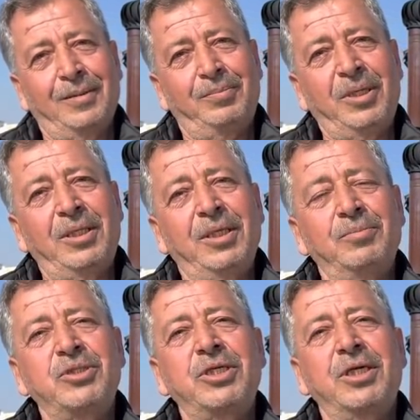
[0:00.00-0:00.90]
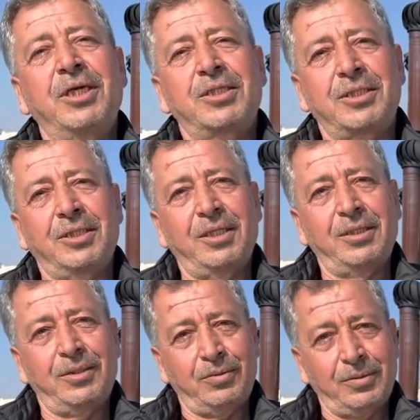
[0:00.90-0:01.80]
bildiğim mısır gagası kadar
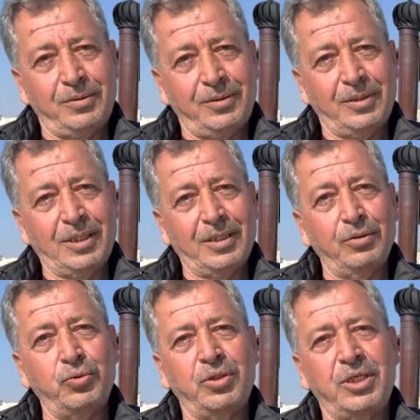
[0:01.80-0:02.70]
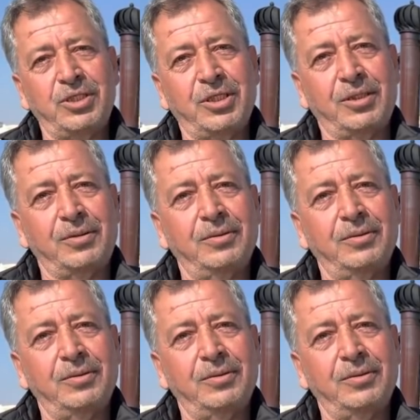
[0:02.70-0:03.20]
gagalı kuşlar çıkar.